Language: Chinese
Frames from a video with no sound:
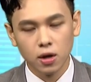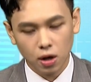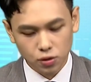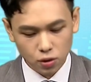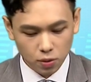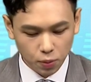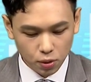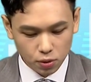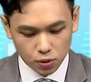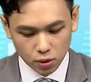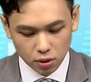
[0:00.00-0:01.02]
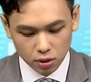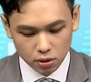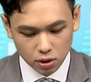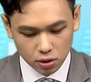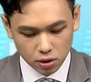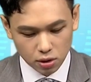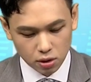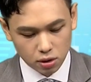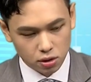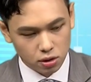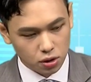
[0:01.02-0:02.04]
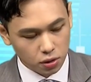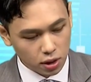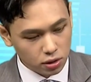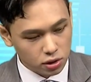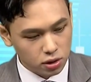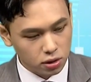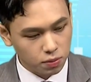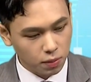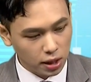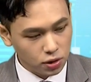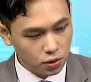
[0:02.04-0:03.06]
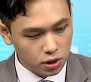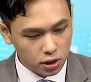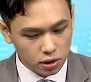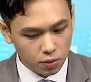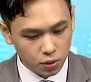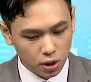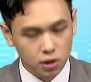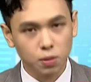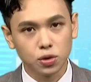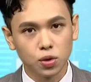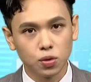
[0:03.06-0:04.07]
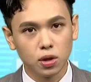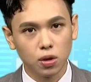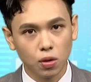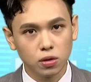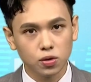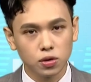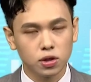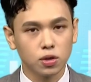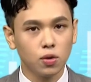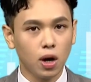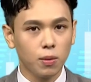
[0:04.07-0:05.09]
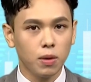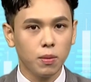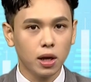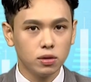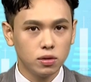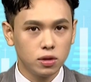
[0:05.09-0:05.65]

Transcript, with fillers: 好，所以不论说你是手上持满手现金不知道怎么处理，或者说持股还没满，